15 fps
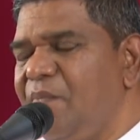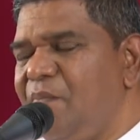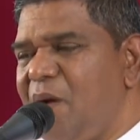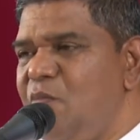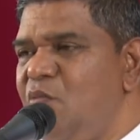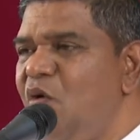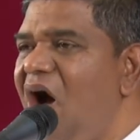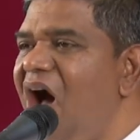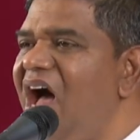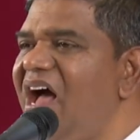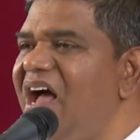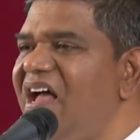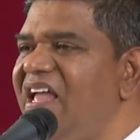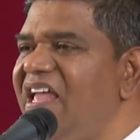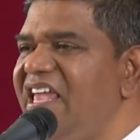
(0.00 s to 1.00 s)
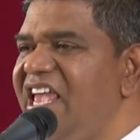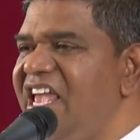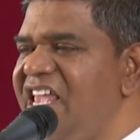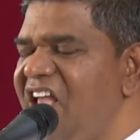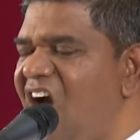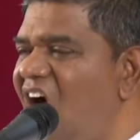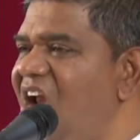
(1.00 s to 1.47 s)
ప్రభువా ఈ
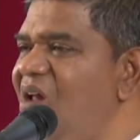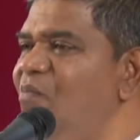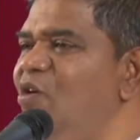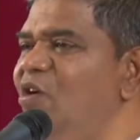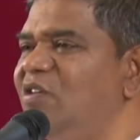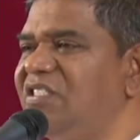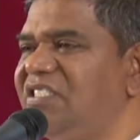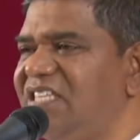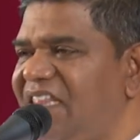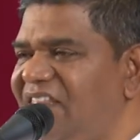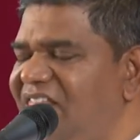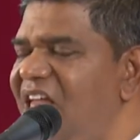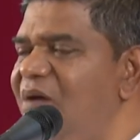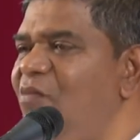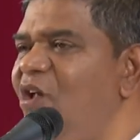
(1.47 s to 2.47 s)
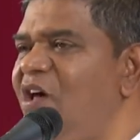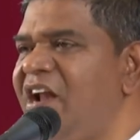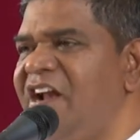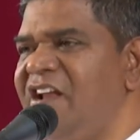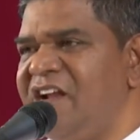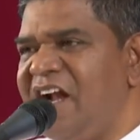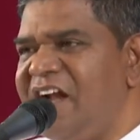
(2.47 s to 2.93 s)
జ్ఞానంలో సత్యములో
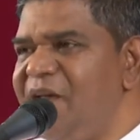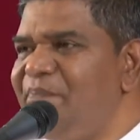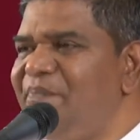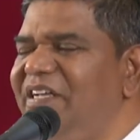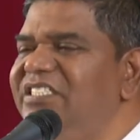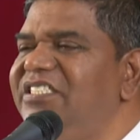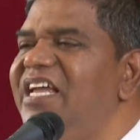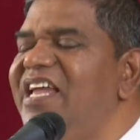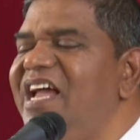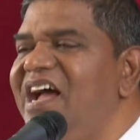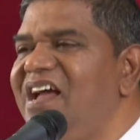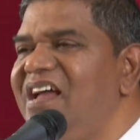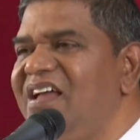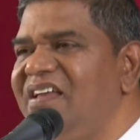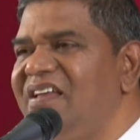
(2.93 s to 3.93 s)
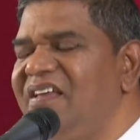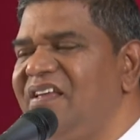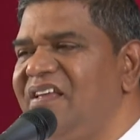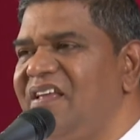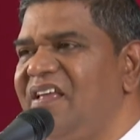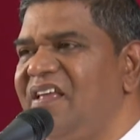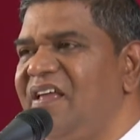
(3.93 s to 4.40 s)
నన్ను నడిపించయ్యా
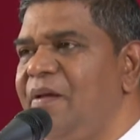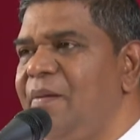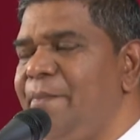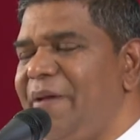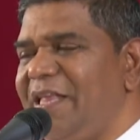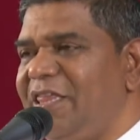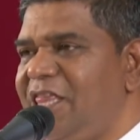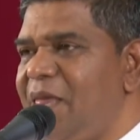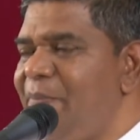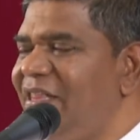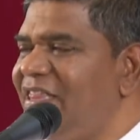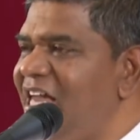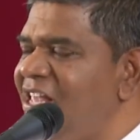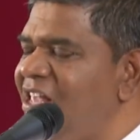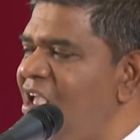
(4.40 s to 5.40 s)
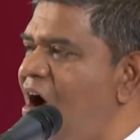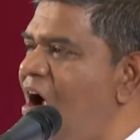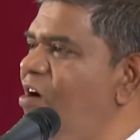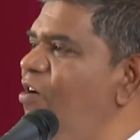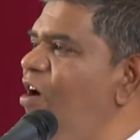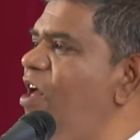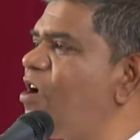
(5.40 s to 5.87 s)
పెద్ద పెద్ద
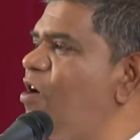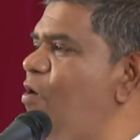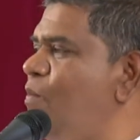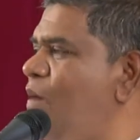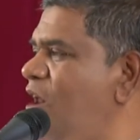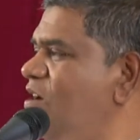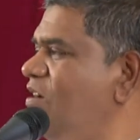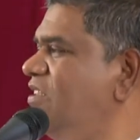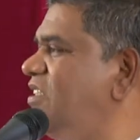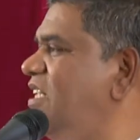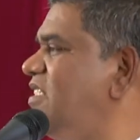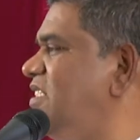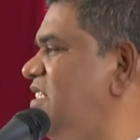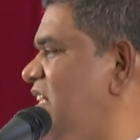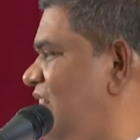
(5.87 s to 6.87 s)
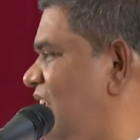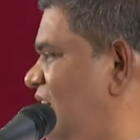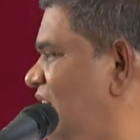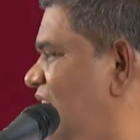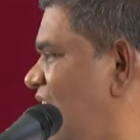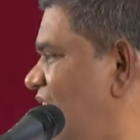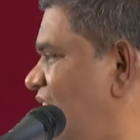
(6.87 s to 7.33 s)
జ్ఞానులకు మరుగు
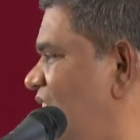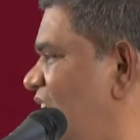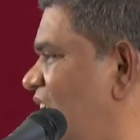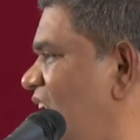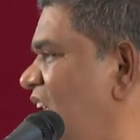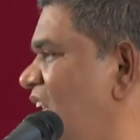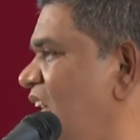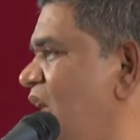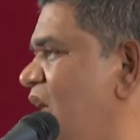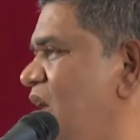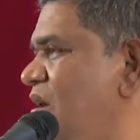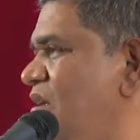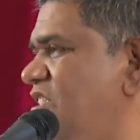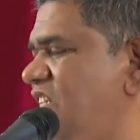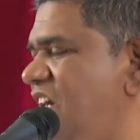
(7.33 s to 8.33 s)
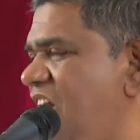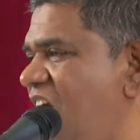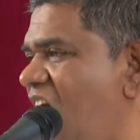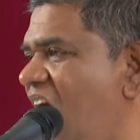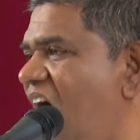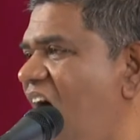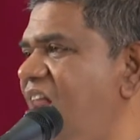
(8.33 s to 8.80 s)
చేసినదంతా
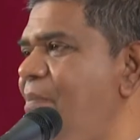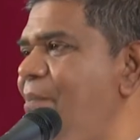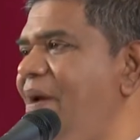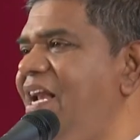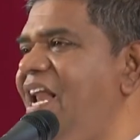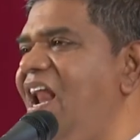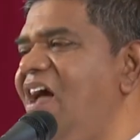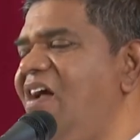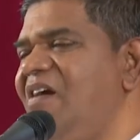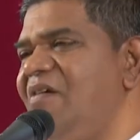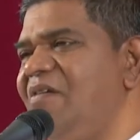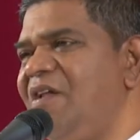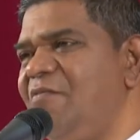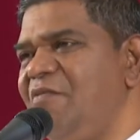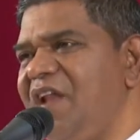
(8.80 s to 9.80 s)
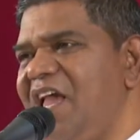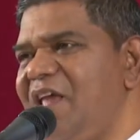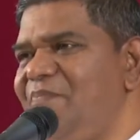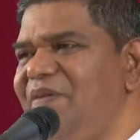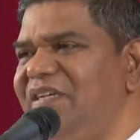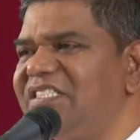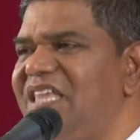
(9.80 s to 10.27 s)
చిన్నారి బిడ్డలకు నీవు
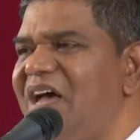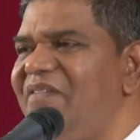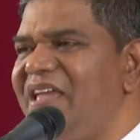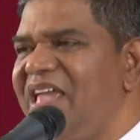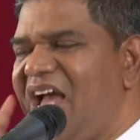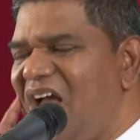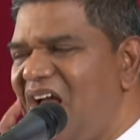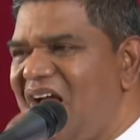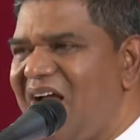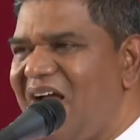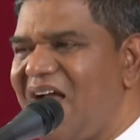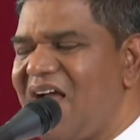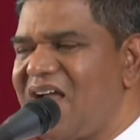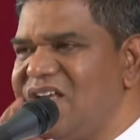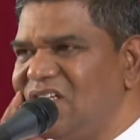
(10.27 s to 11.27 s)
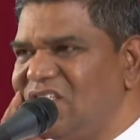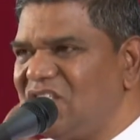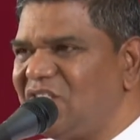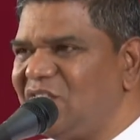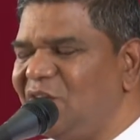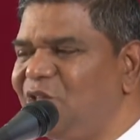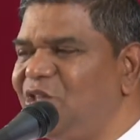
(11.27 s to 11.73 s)
నేర్పిస్తావయ్యా
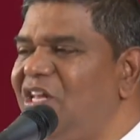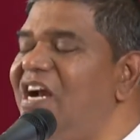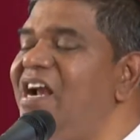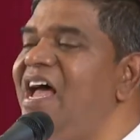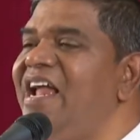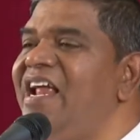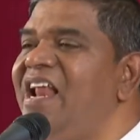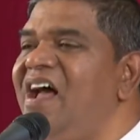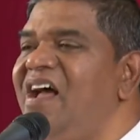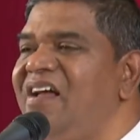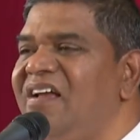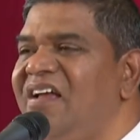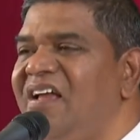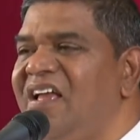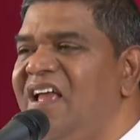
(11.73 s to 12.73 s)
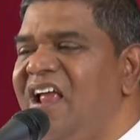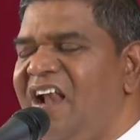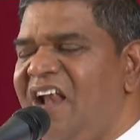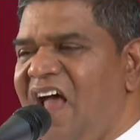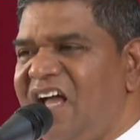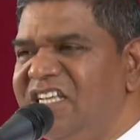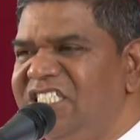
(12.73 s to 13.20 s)
స్తోత్ర నాయన
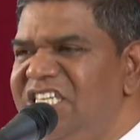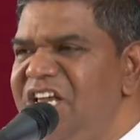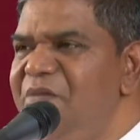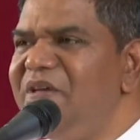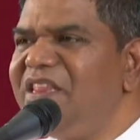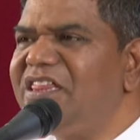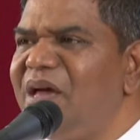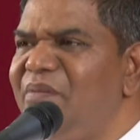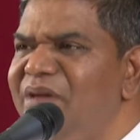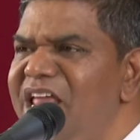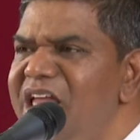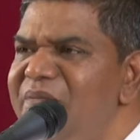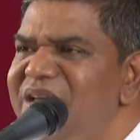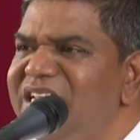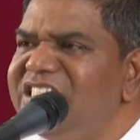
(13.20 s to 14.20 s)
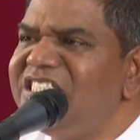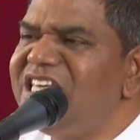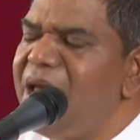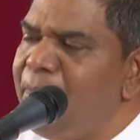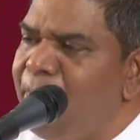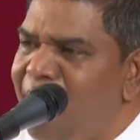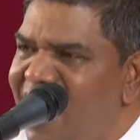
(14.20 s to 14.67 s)
నా జీవితం
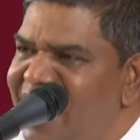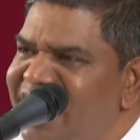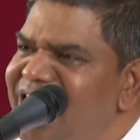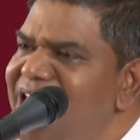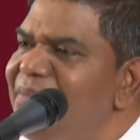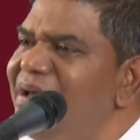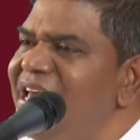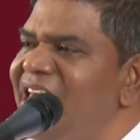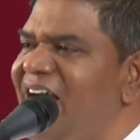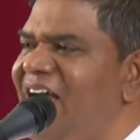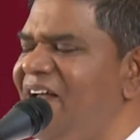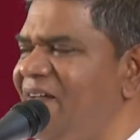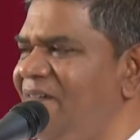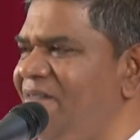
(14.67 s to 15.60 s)
నీవిచ్చే భాగ్యమయ్యా